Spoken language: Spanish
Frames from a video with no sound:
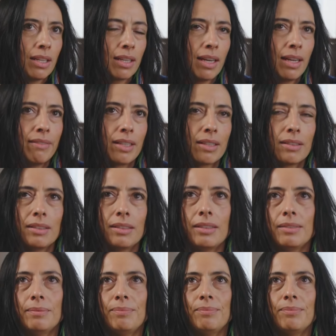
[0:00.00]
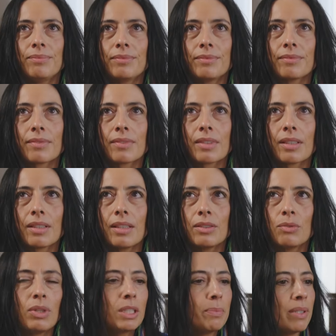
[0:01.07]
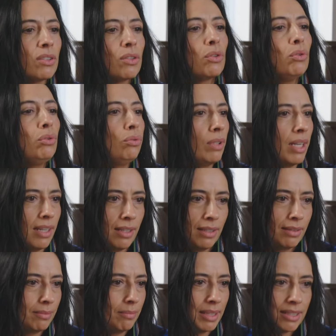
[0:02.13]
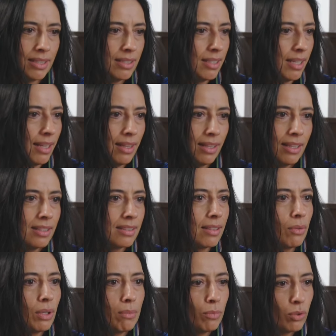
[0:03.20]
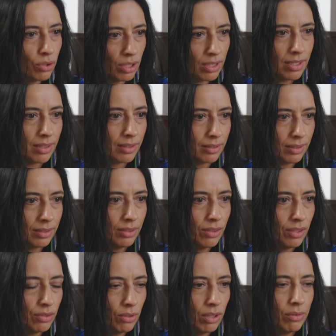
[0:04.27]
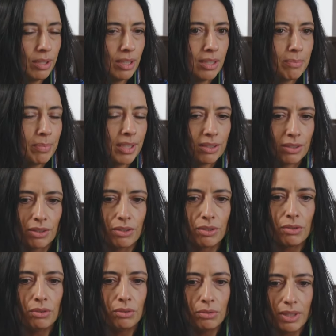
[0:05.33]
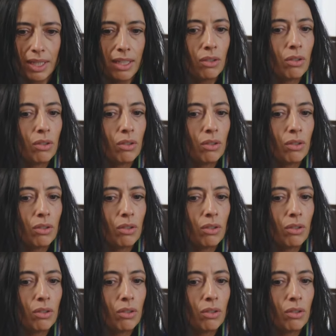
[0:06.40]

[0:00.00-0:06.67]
a ver, em, es una expresión cultural, más allá de que sea una música, ¿no? Mm. Es una expresión cultural